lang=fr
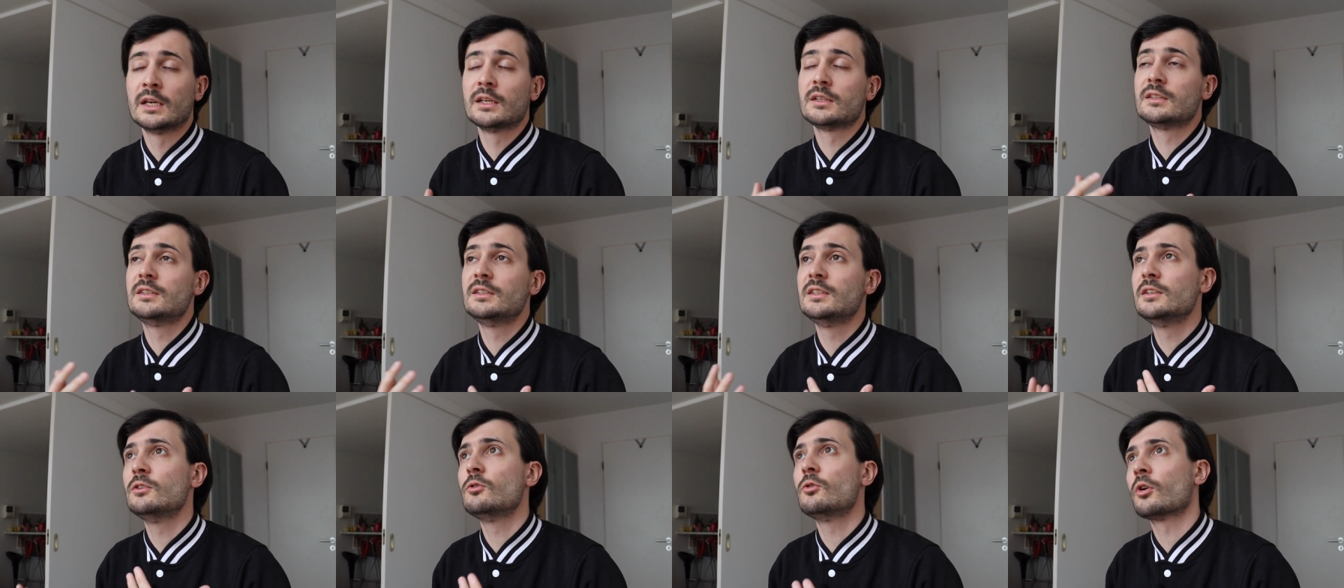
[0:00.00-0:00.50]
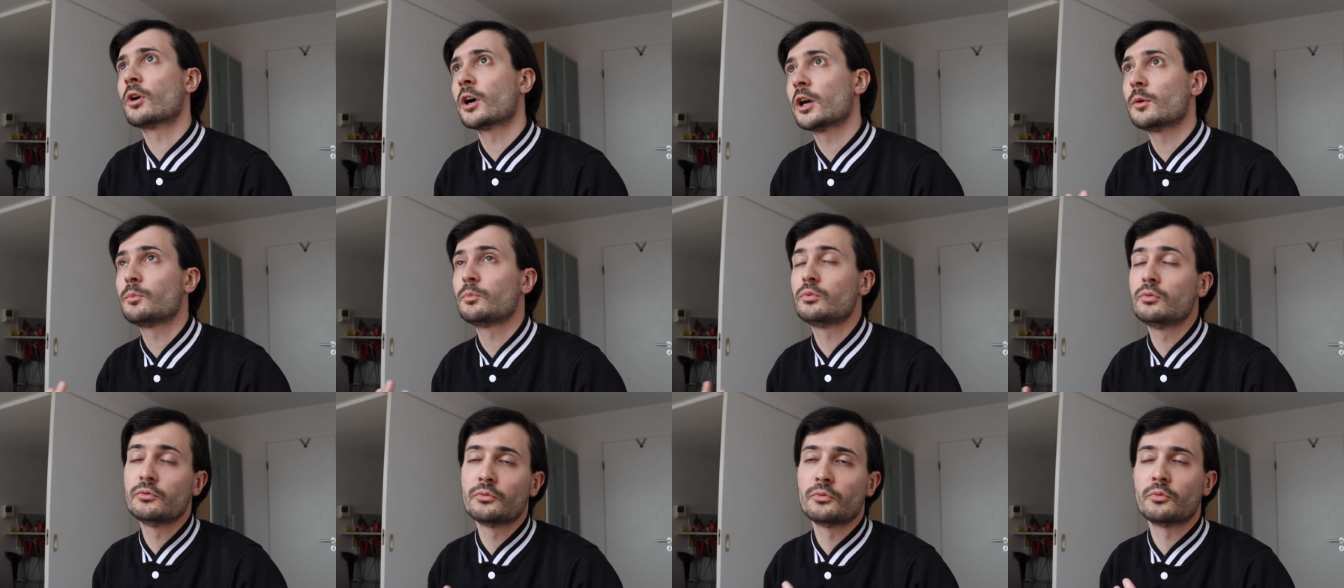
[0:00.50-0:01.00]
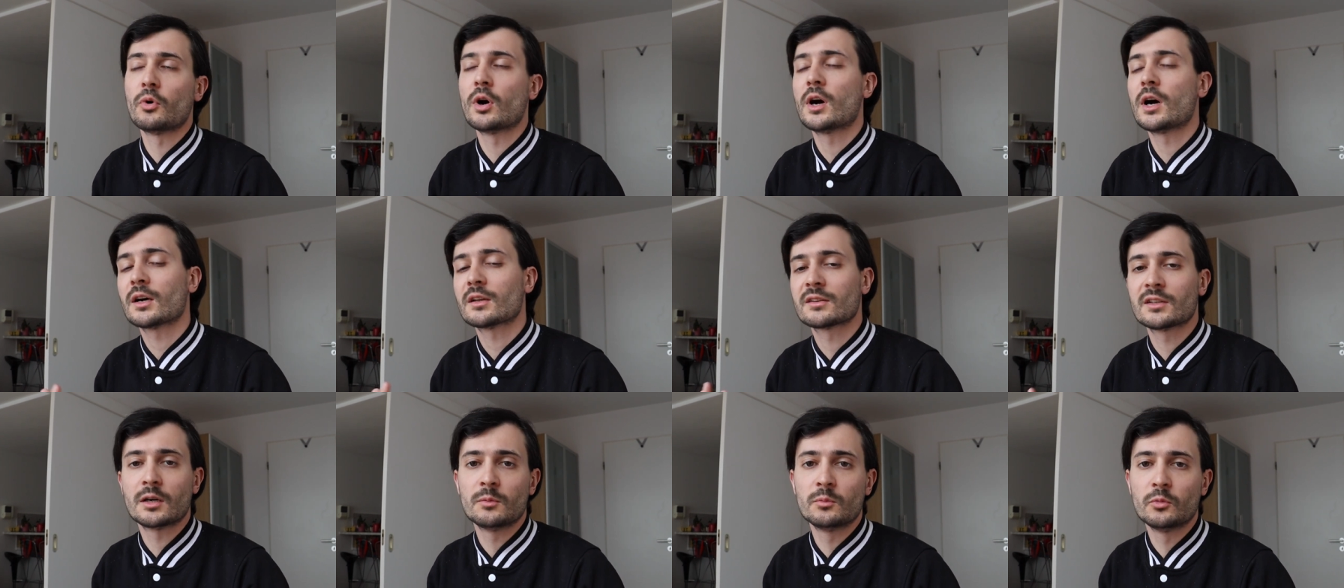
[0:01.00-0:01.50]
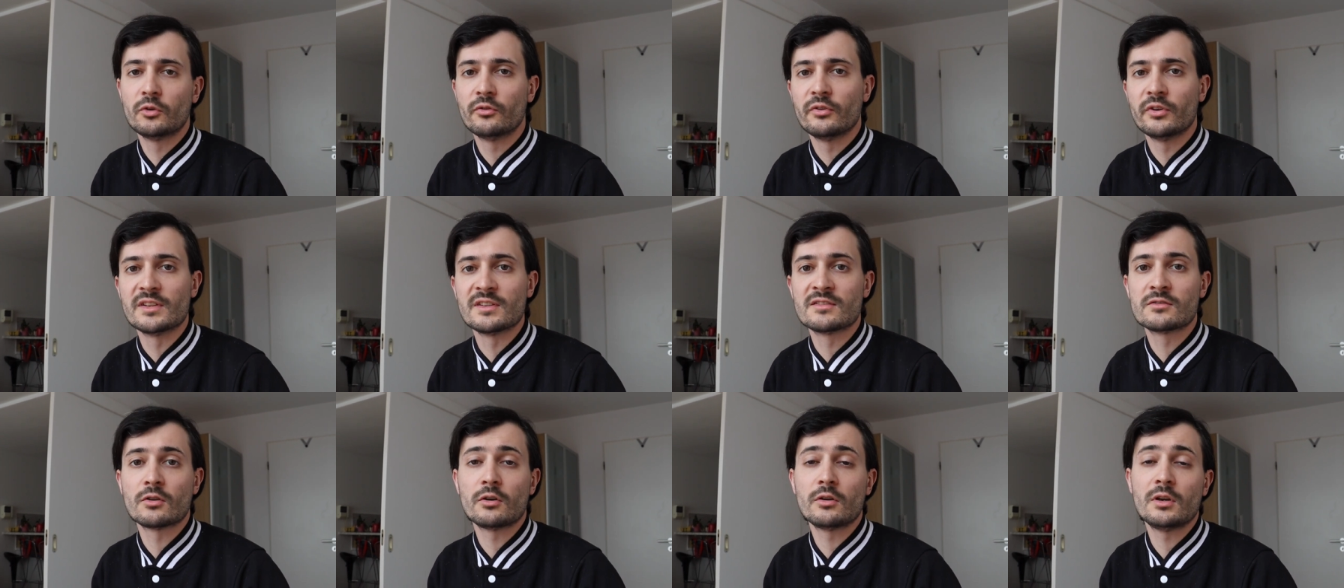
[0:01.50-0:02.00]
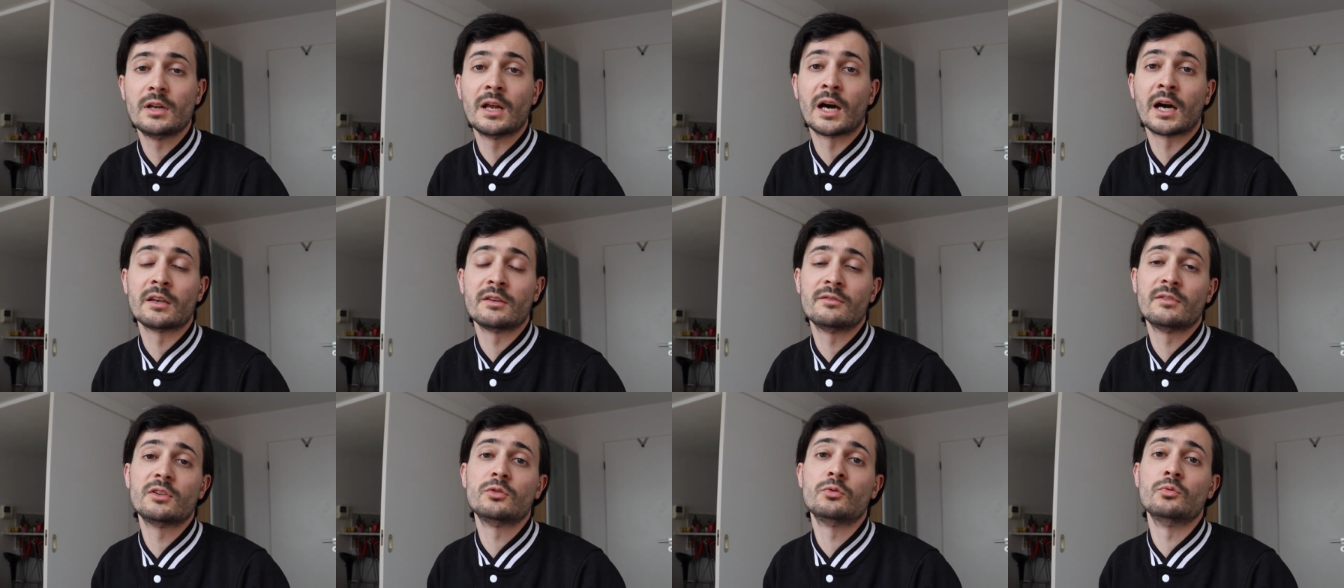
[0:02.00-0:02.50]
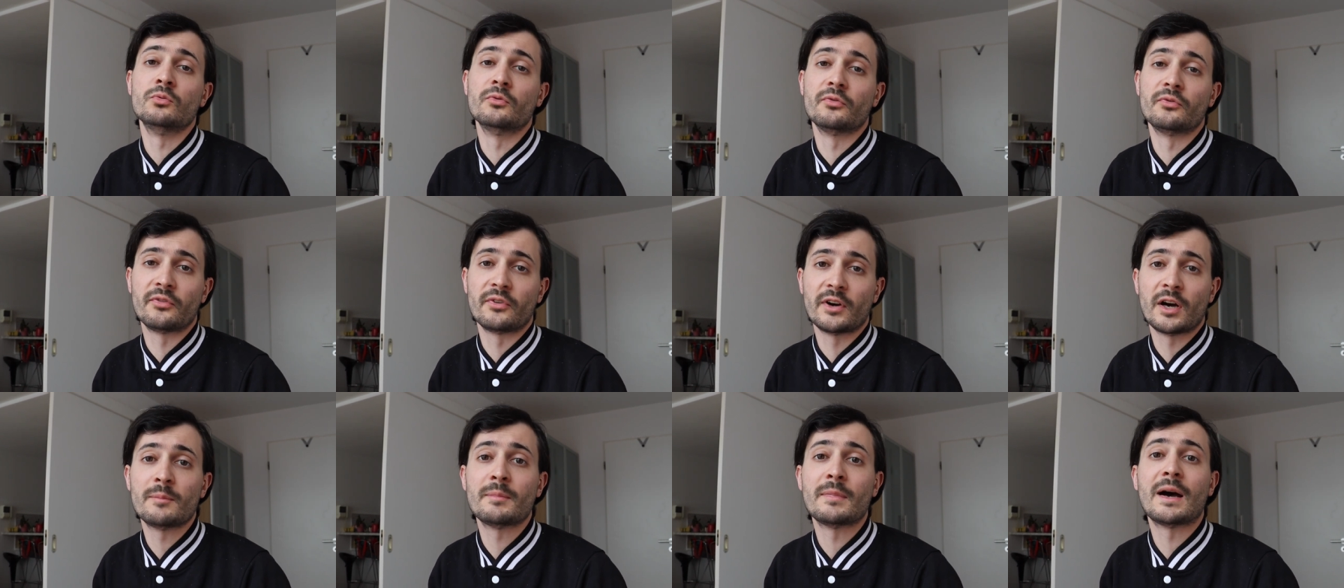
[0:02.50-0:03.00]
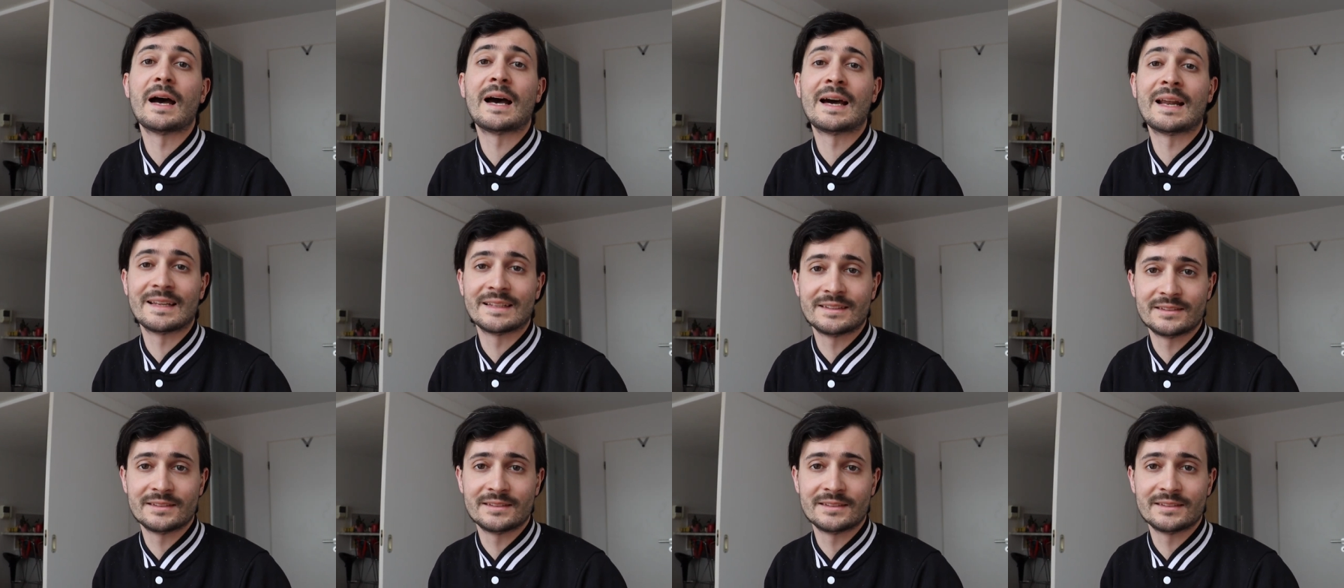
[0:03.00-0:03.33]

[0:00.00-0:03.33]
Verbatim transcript: qui aurait pu voir d'un mauvais œil l'arrivée d'une femme à la